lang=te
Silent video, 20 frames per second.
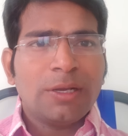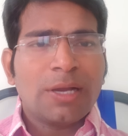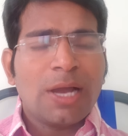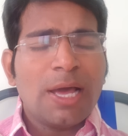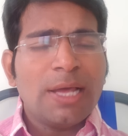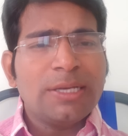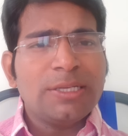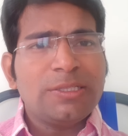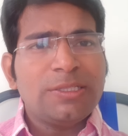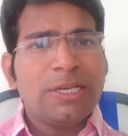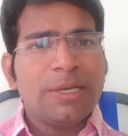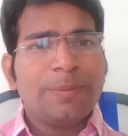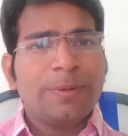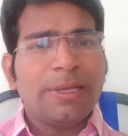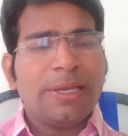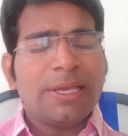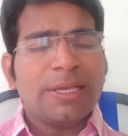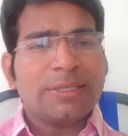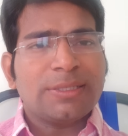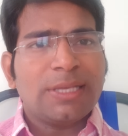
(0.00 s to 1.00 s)

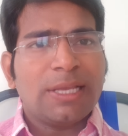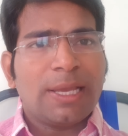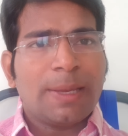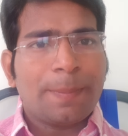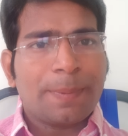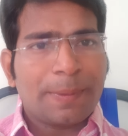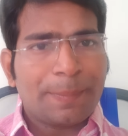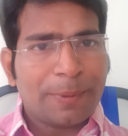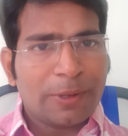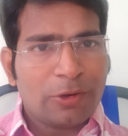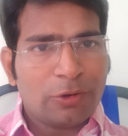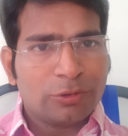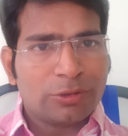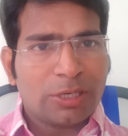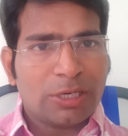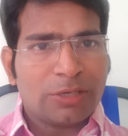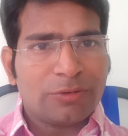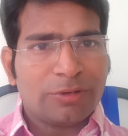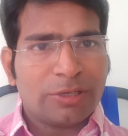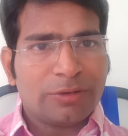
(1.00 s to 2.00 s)
కానిస్టేబుల్కి ఎస్ఐకి ప్రిపేర్
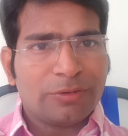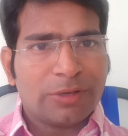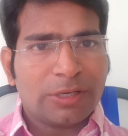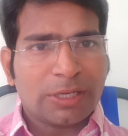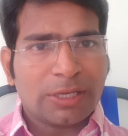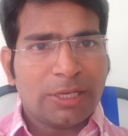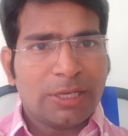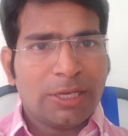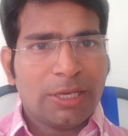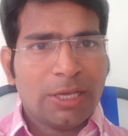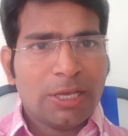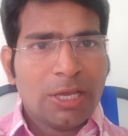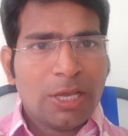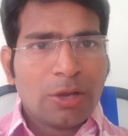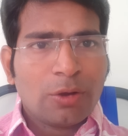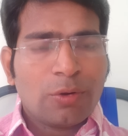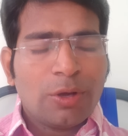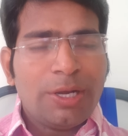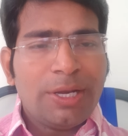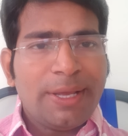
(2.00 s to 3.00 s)
అవుతున్నటువంటి వారికి
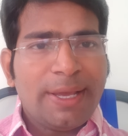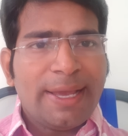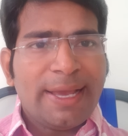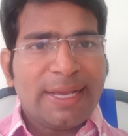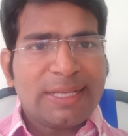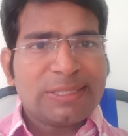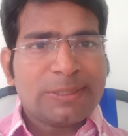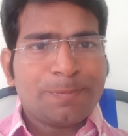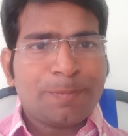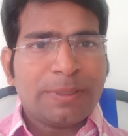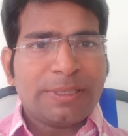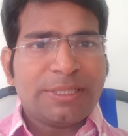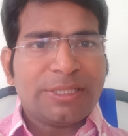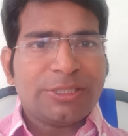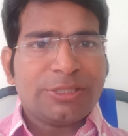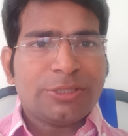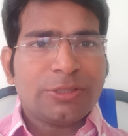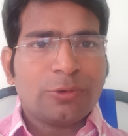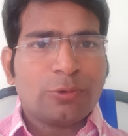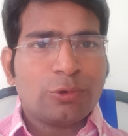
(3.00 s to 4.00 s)
కొన్ని
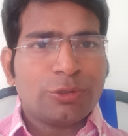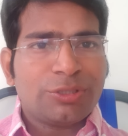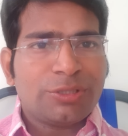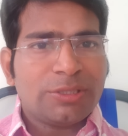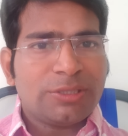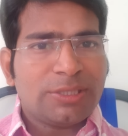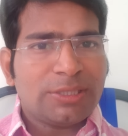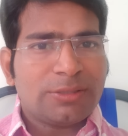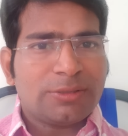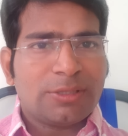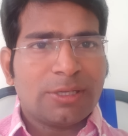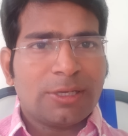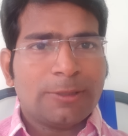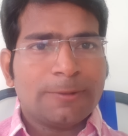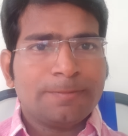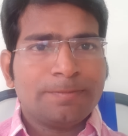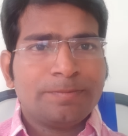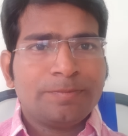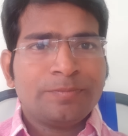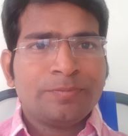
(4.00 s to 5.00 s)
ఎక్స్పెక్టేషన్ క్వశ్చన్స్
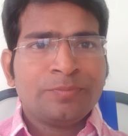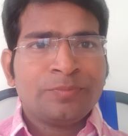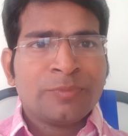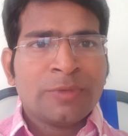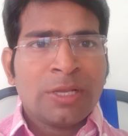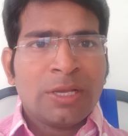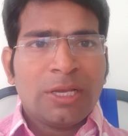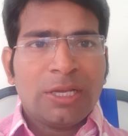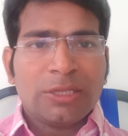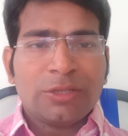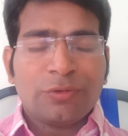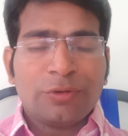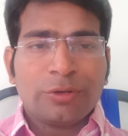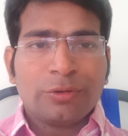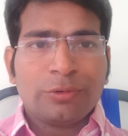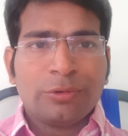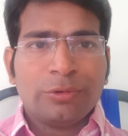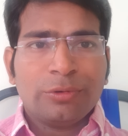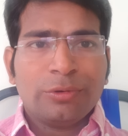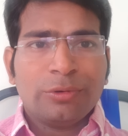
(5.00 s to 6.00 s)
ఇస్తాను
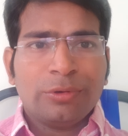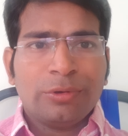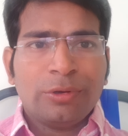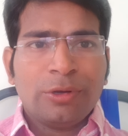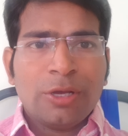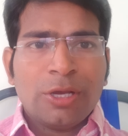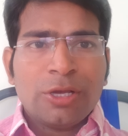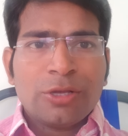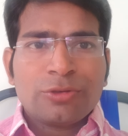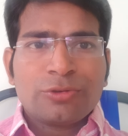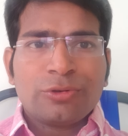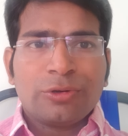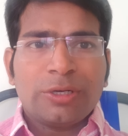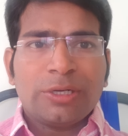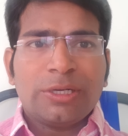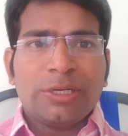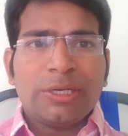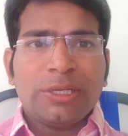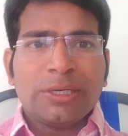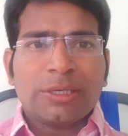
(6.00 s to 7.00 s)
ఇంతవరకు
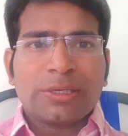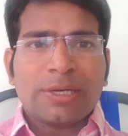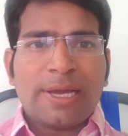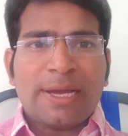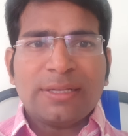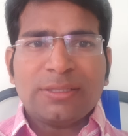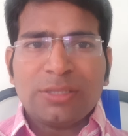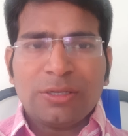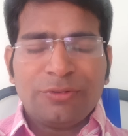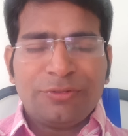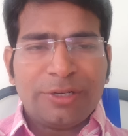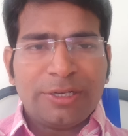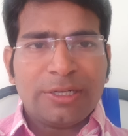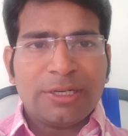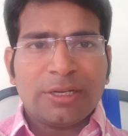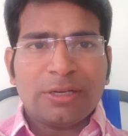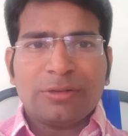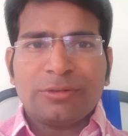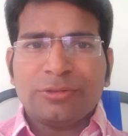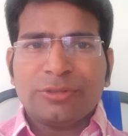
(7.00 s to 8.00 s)
చూడండి క్లాసులు
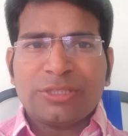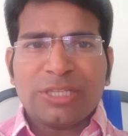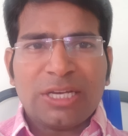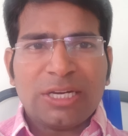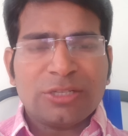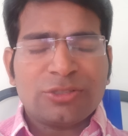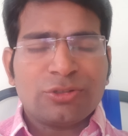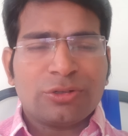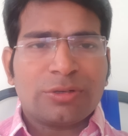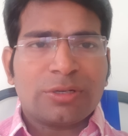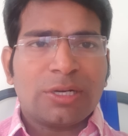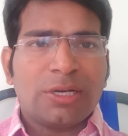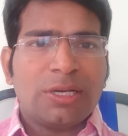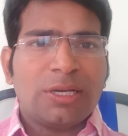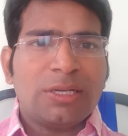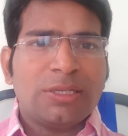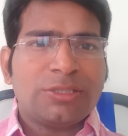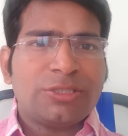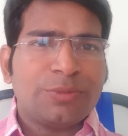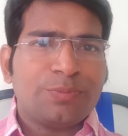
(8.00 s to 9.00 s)
వింటారు చాలా చోట్ల
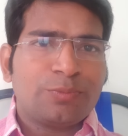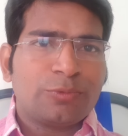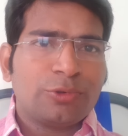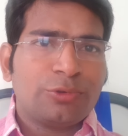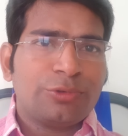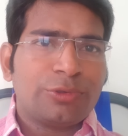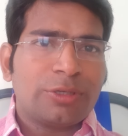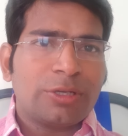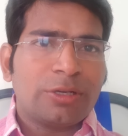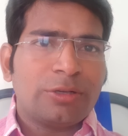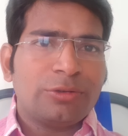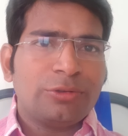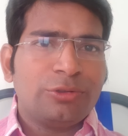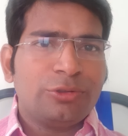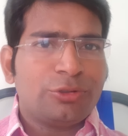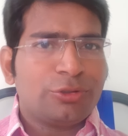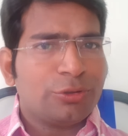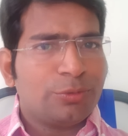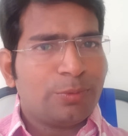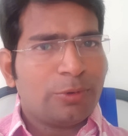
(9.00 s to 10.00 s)
చెప్తూ ఉంటారు
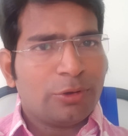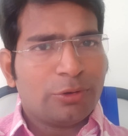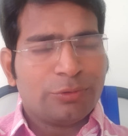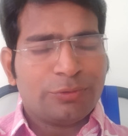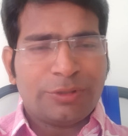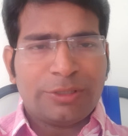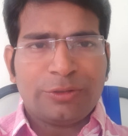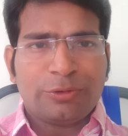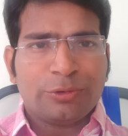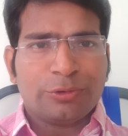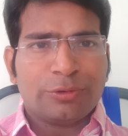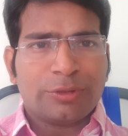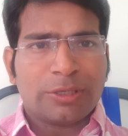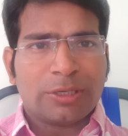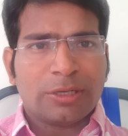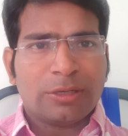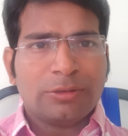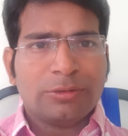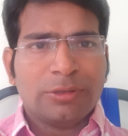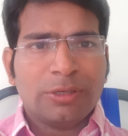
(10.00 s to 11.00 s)
యూట్యూబ్లో వింటూ
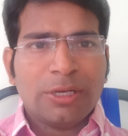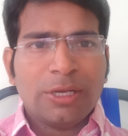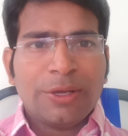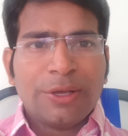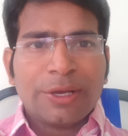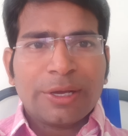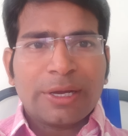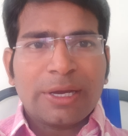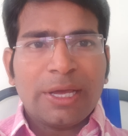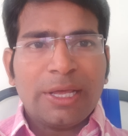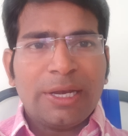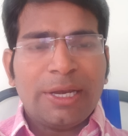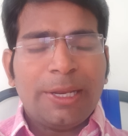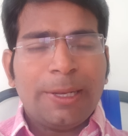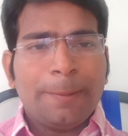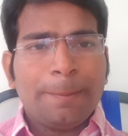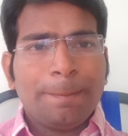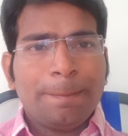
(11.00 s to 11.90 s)
ఉంటారు కానీ